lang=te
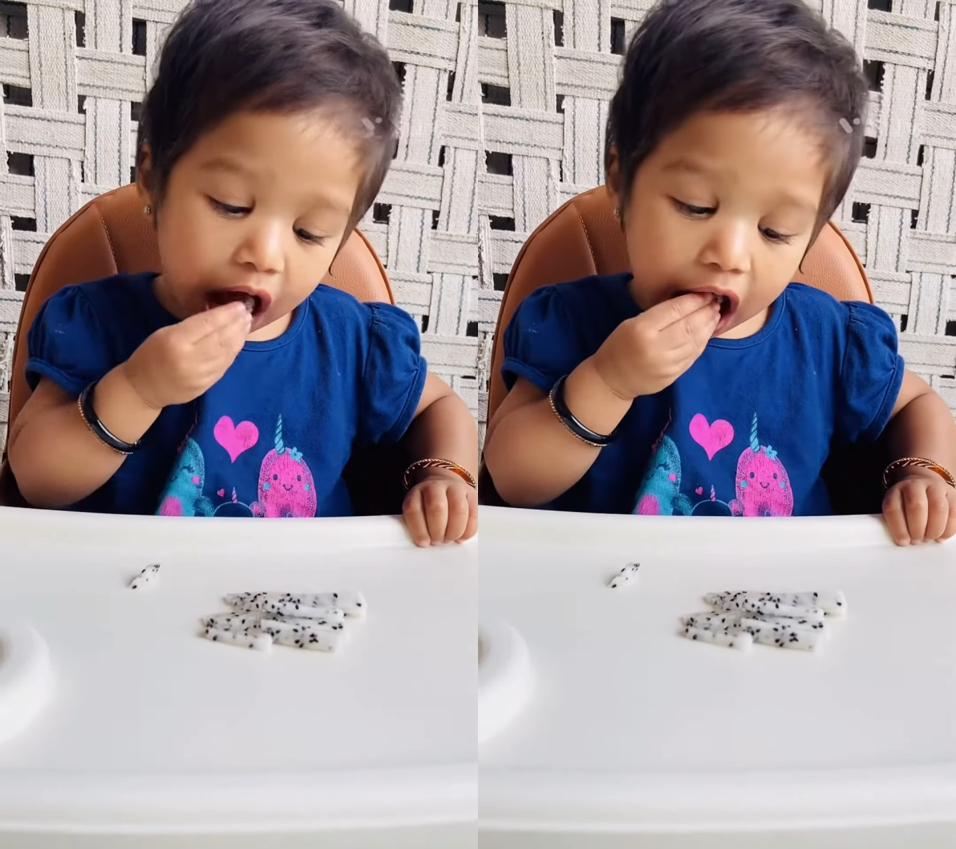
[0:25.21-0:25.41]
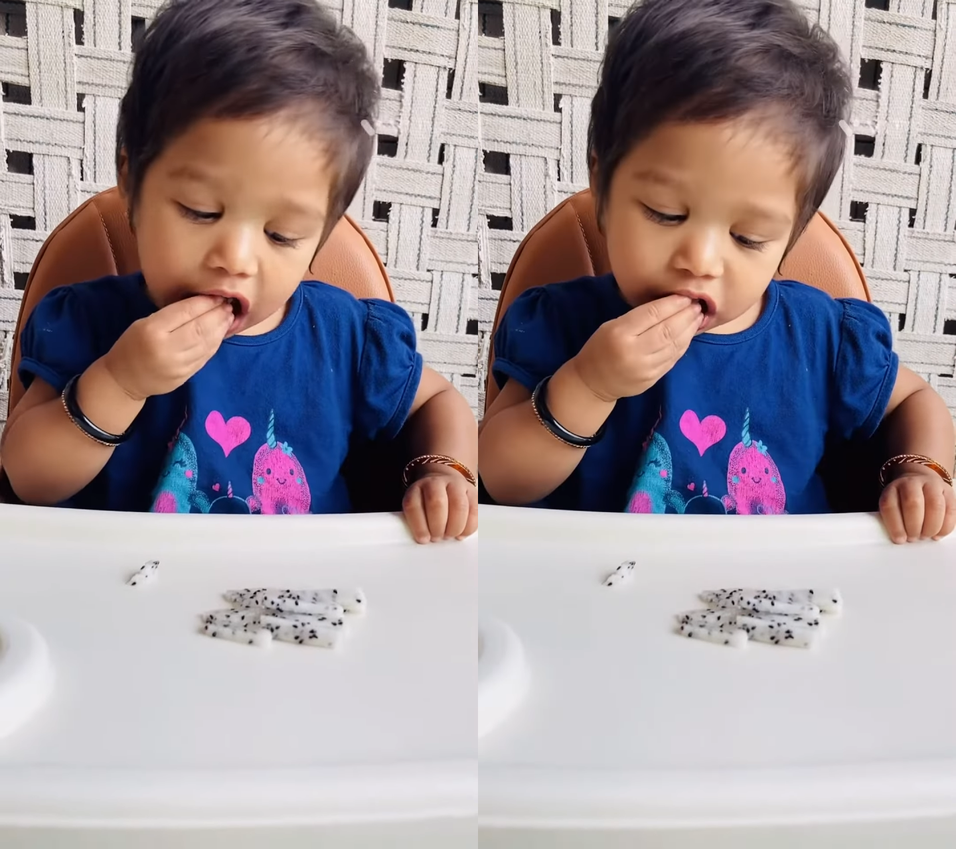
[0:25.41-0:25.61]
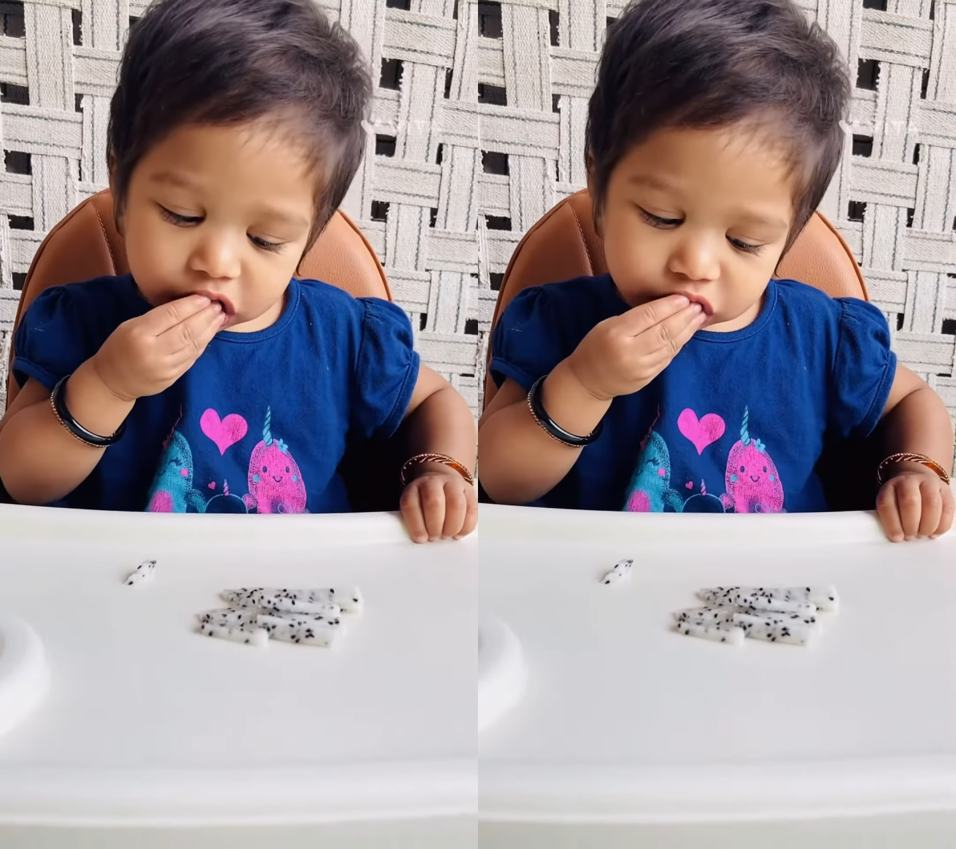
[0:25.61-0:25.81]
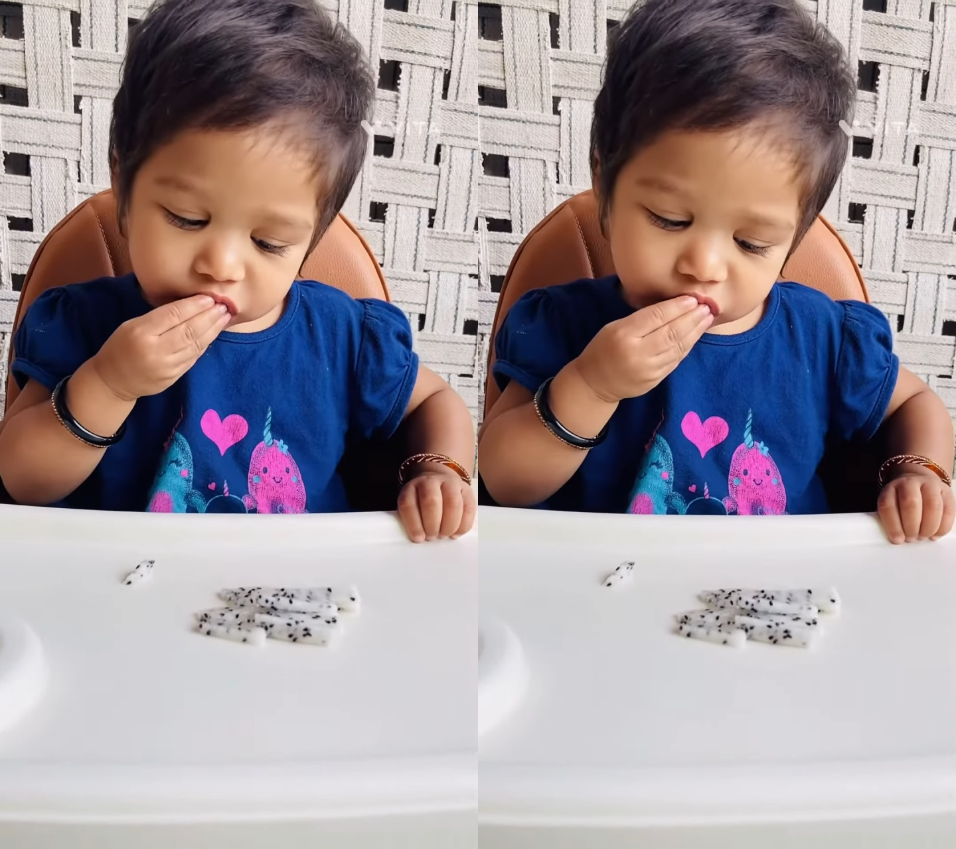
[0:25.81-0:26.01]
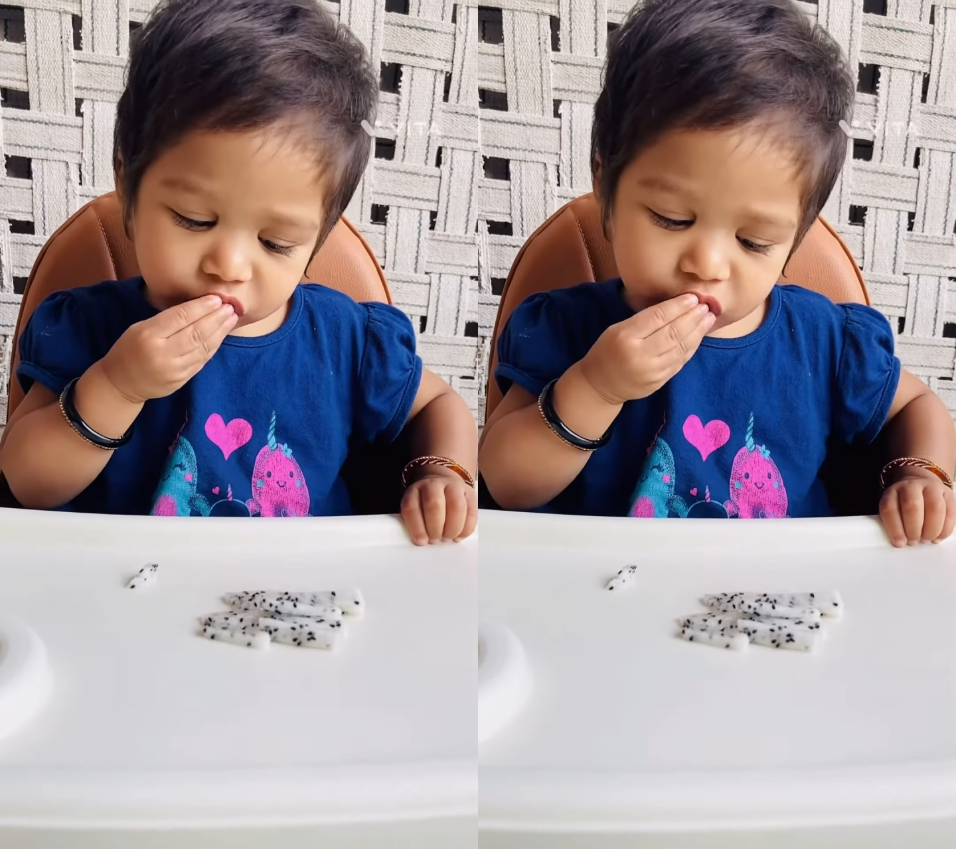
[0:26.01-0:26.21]
అలవాటు
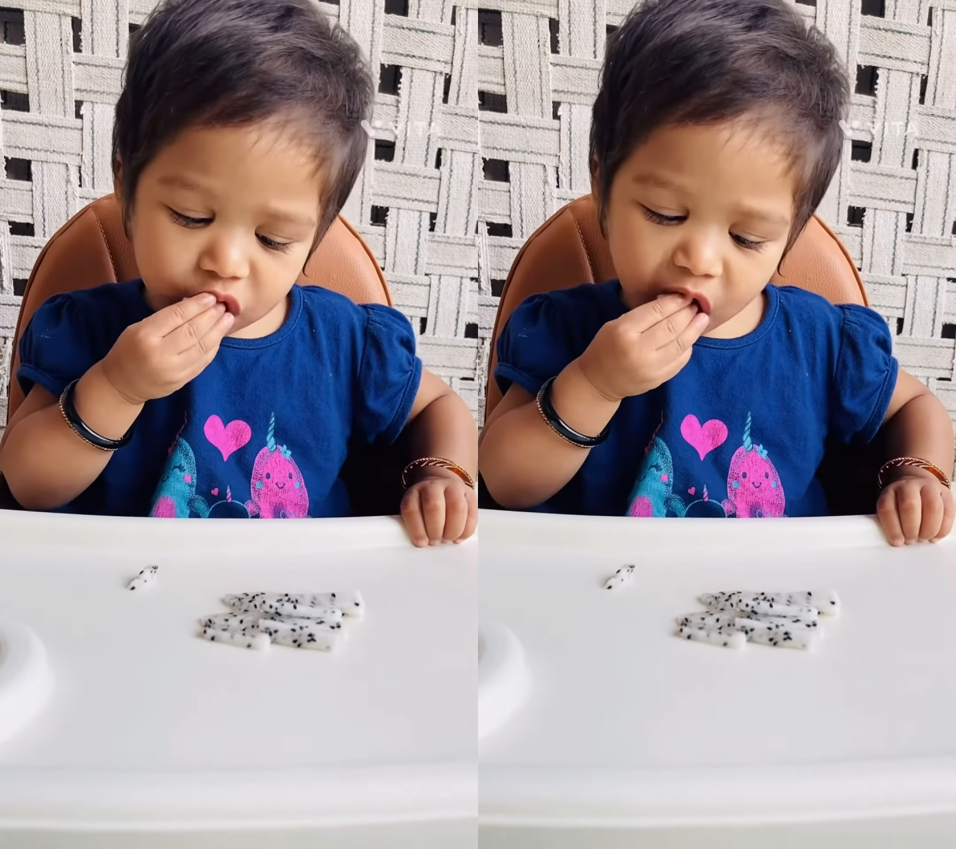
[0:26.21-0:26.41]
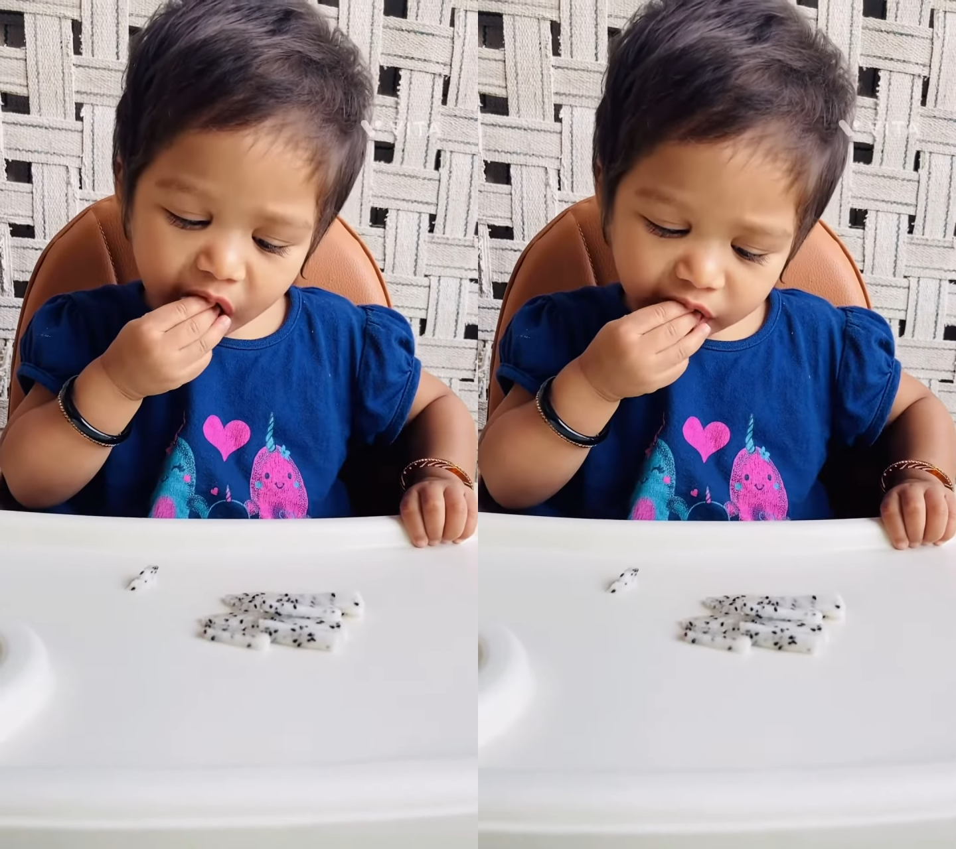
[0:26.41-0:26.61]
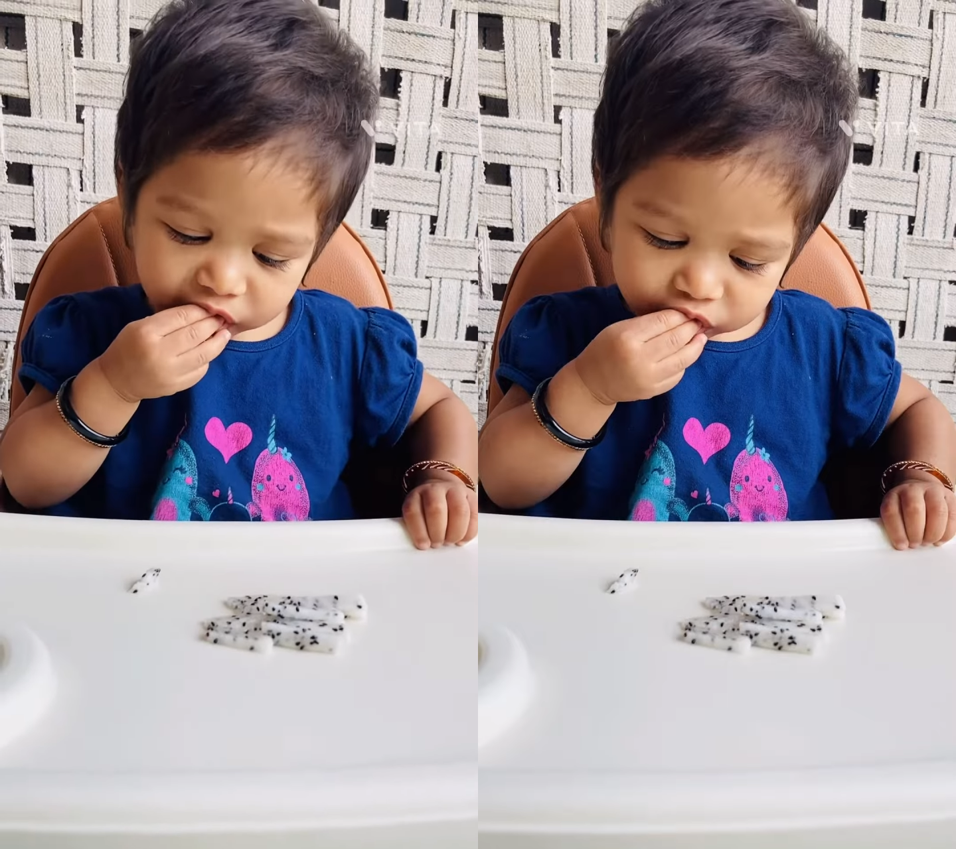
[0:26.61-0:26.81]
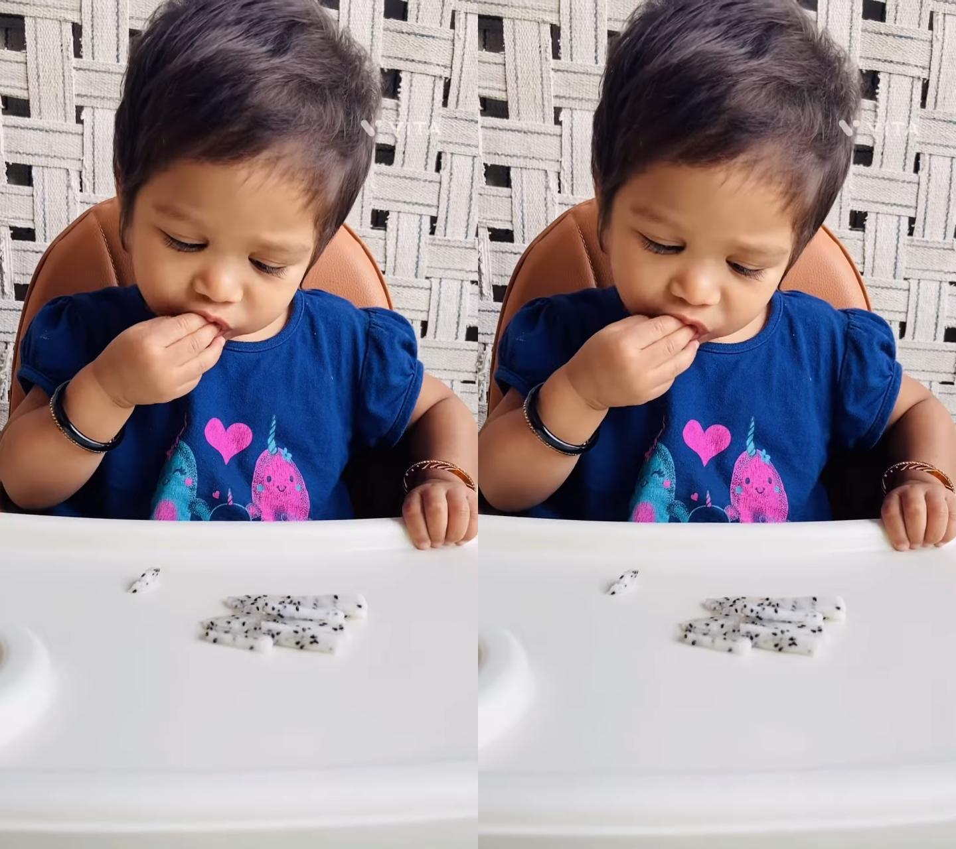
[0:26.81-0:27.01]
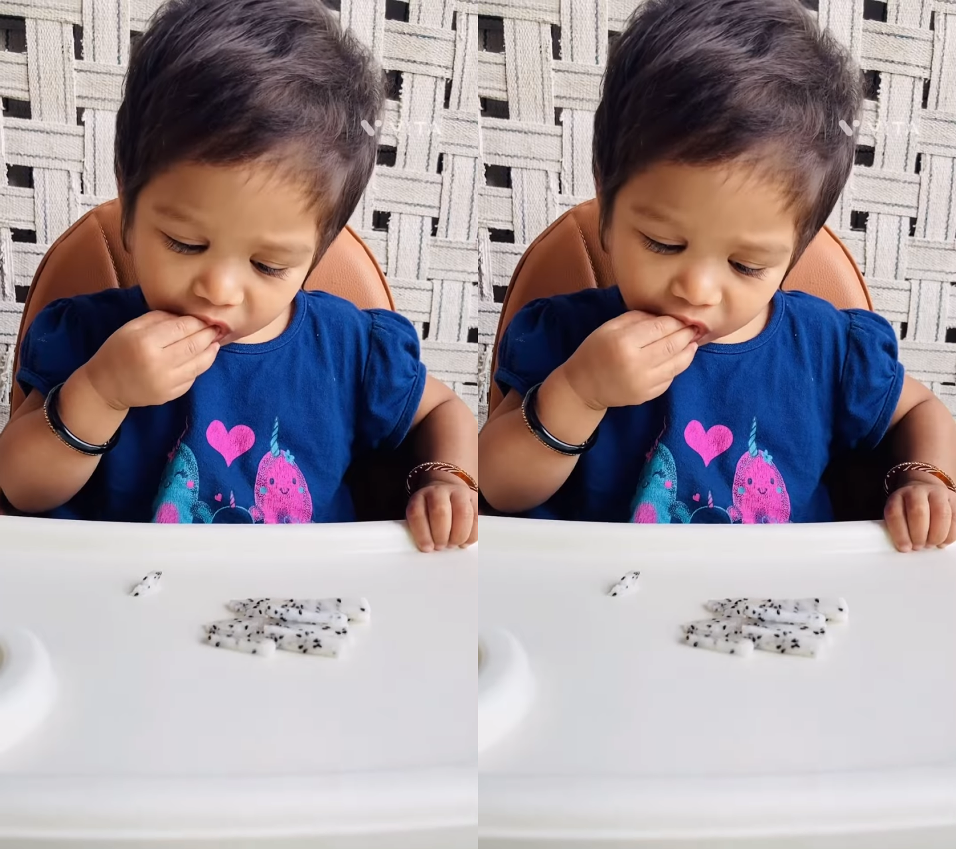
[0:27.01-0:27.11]
చేయండి డైరెక్ట్గా